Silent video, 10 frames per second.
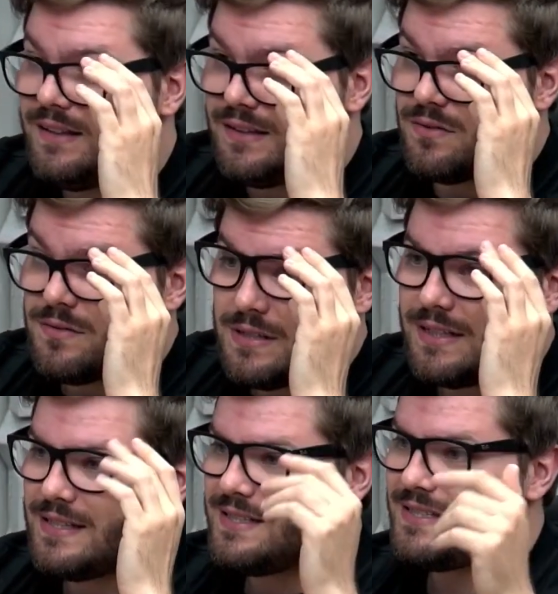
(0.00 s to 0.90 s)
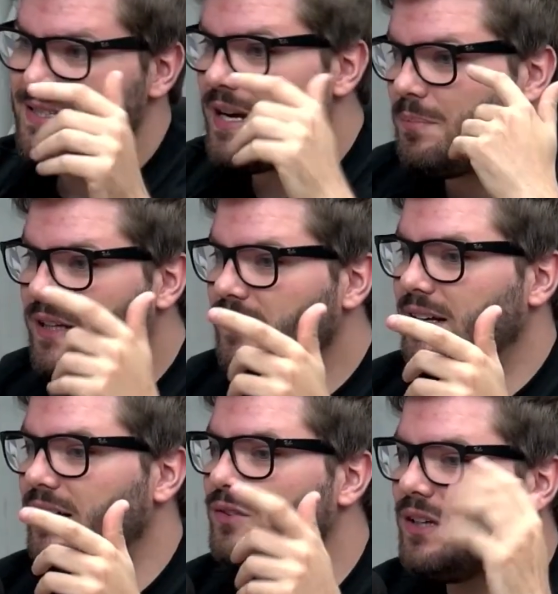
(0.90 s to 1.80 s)
Então você tá sempre tendo,
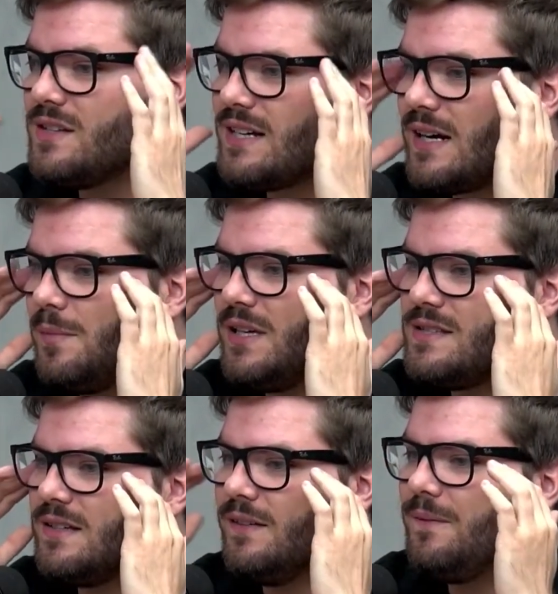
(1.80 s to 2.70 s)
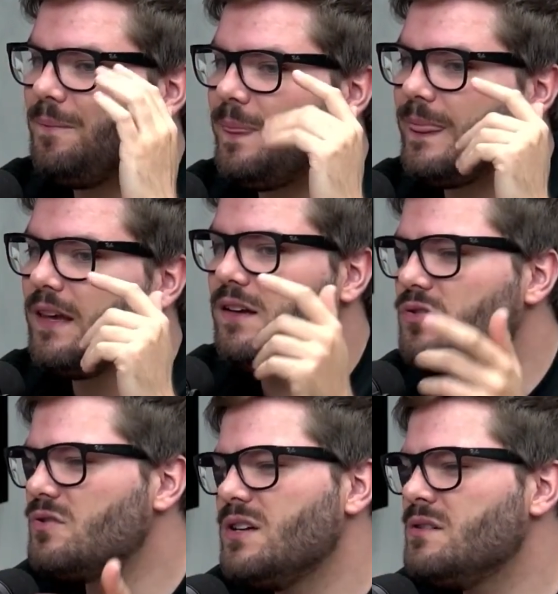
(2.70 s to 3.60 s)
eu tenho essa cabeça. E
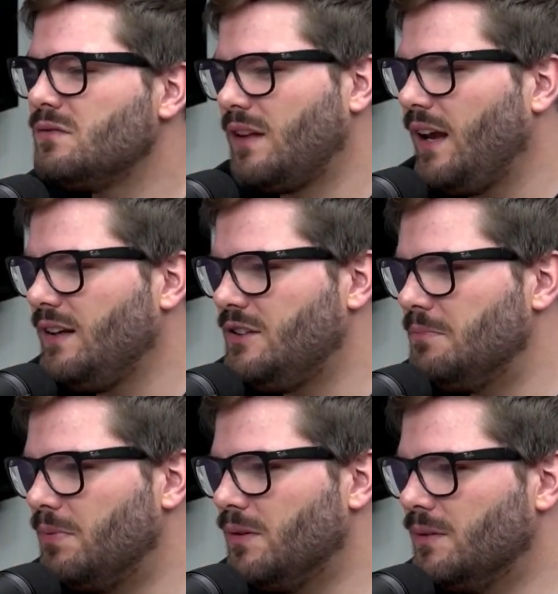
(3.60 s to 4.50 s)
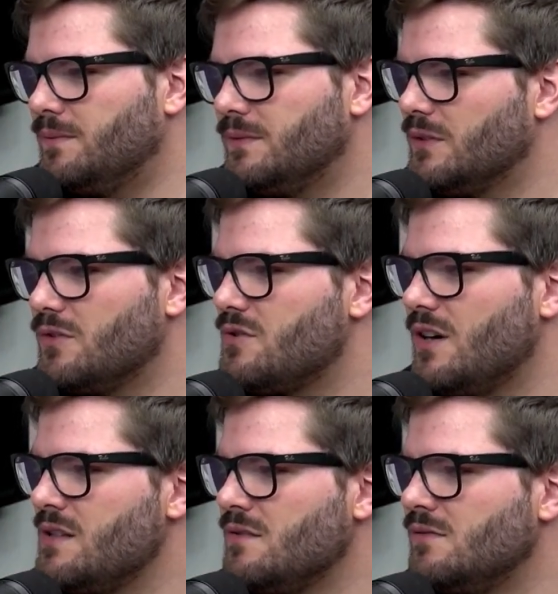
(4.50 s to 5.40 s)
os dois não têm, tipo, os
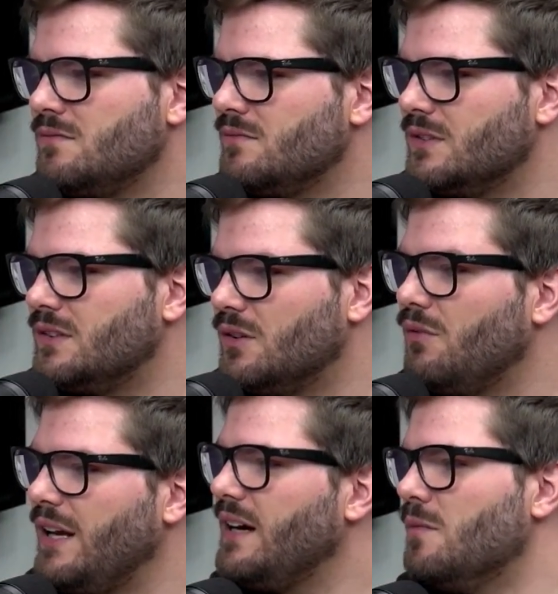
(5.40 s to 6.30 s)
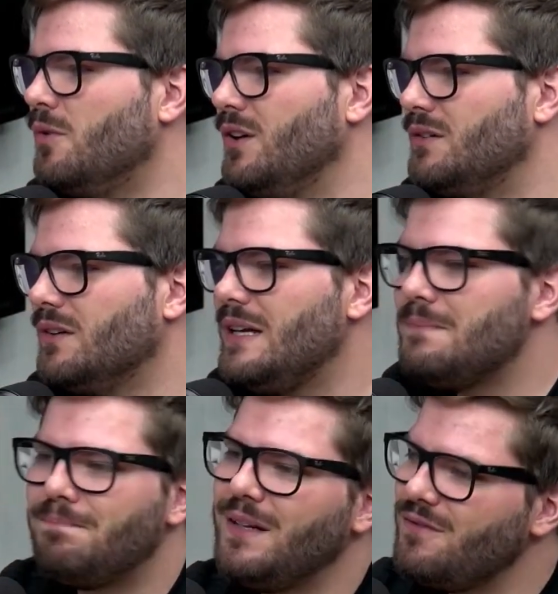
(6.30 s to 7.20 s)
dois não, não ligam muito.
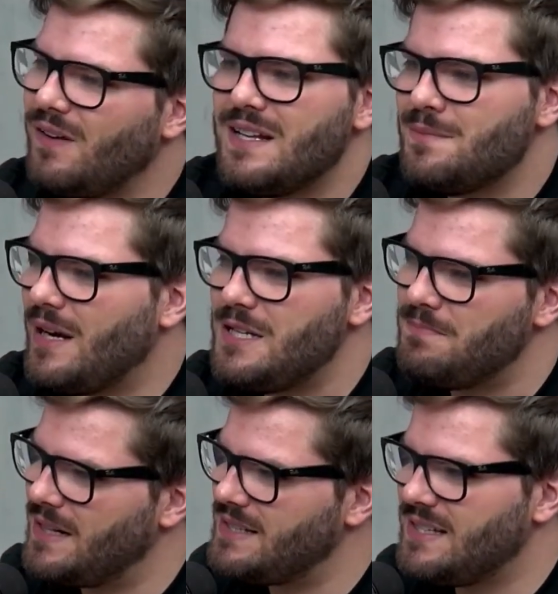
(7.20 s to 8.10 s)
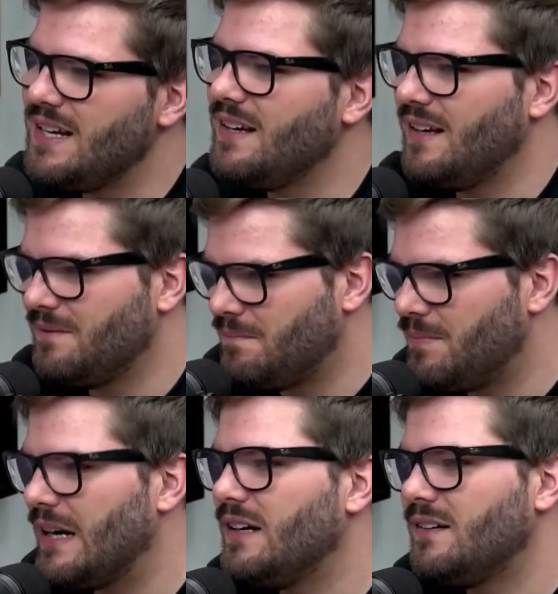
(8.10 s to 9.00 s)
E, infelizmente, para ser,
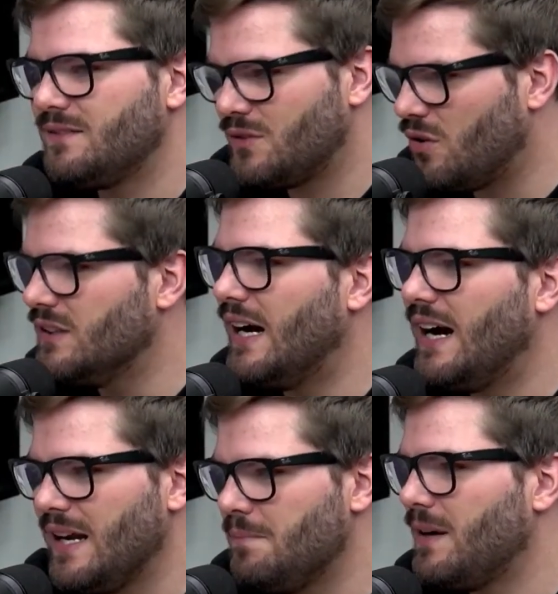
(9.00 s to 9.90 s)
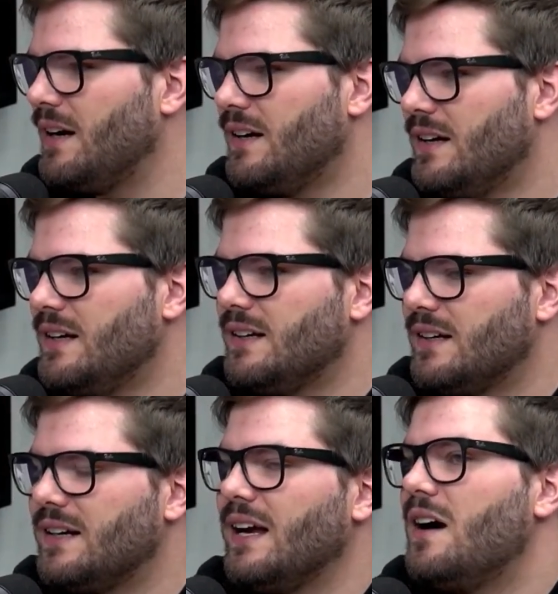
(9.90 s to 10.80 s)
para rodar e para
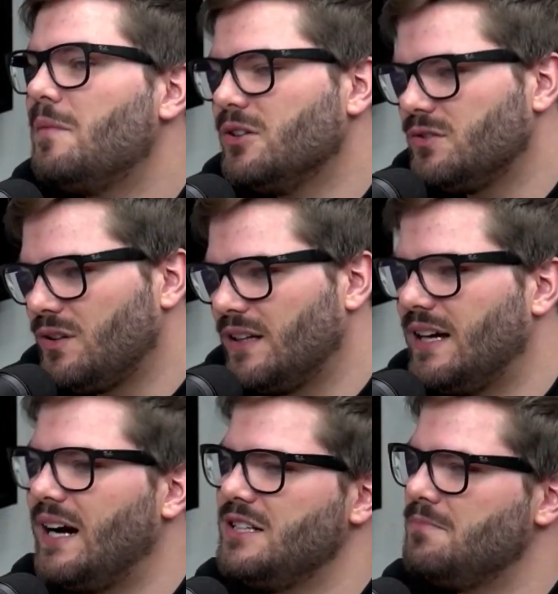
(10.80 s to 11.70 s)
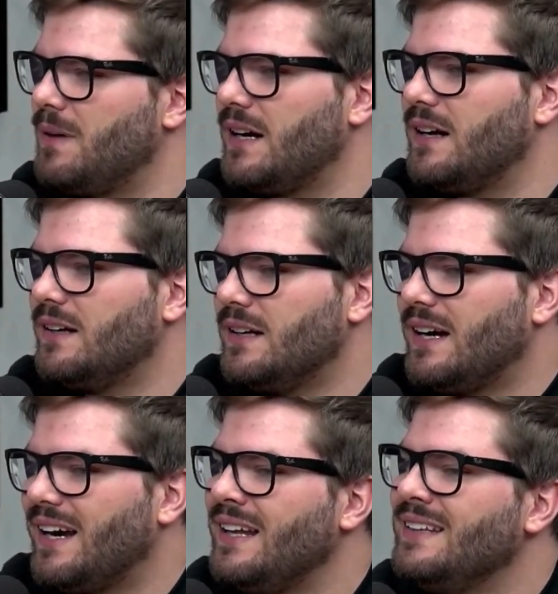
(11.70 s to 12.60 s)
ganhar uma notoriedade, para
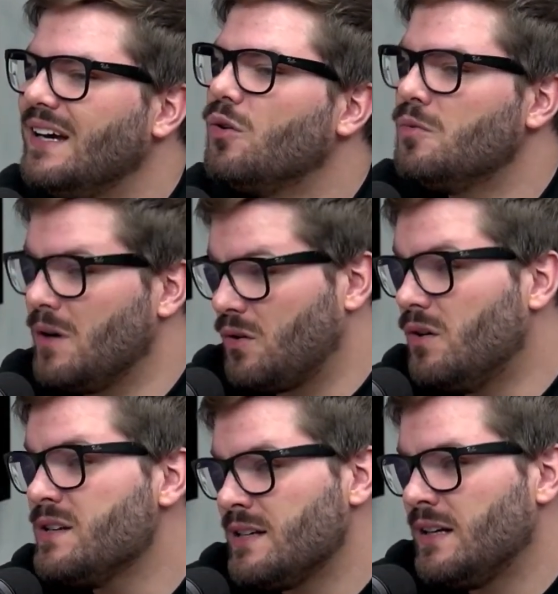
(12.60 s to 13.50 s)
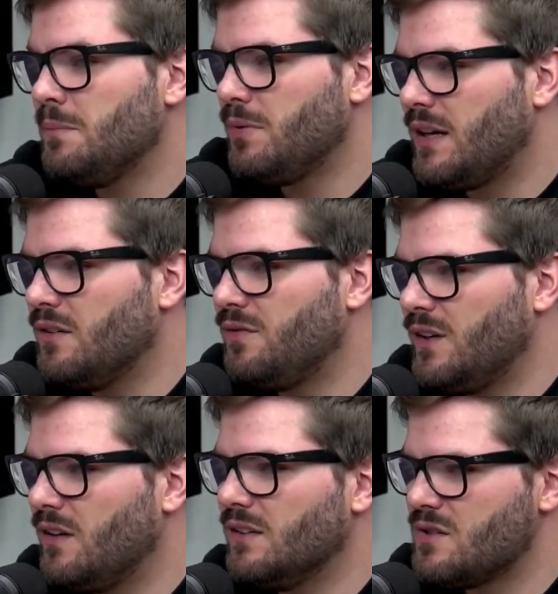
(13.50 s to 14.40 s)
render alguma coisa, né? Porque no
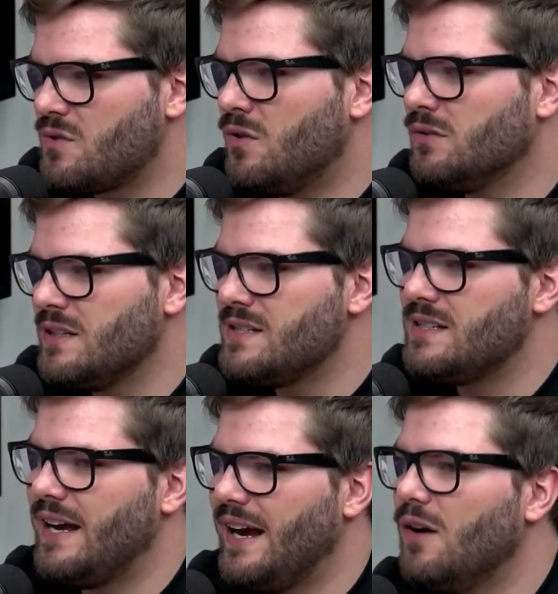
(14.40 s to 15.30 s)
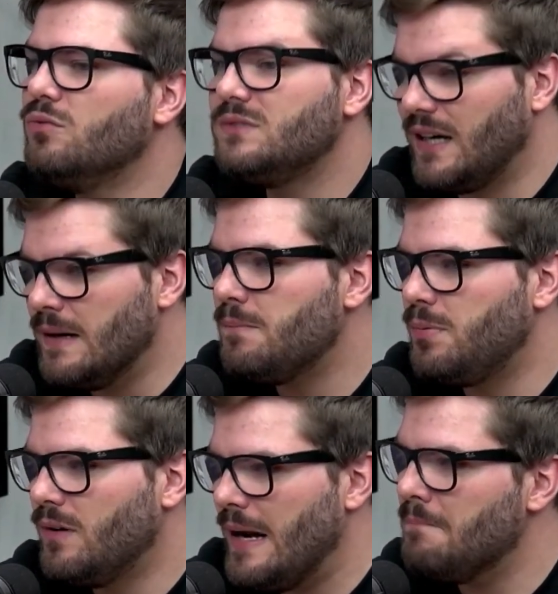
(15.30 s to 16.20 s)
final uhum. das contas é um
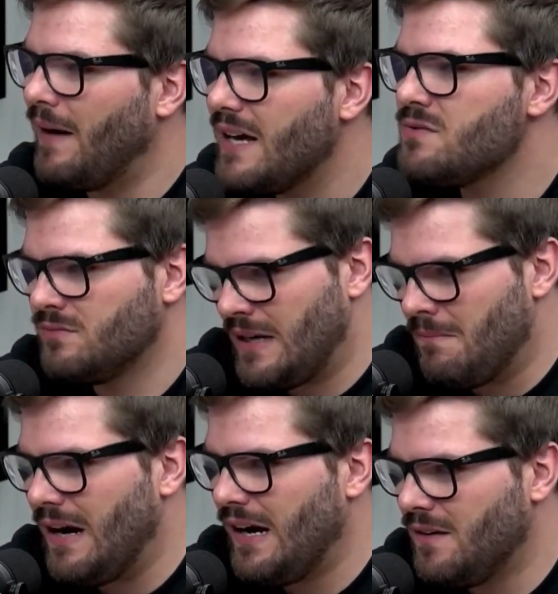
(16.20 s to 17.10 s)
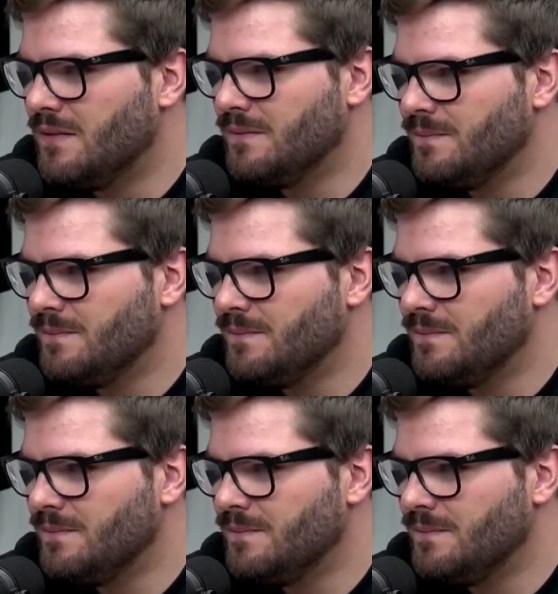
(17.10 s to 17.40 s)
trampo, é mais um trabalho.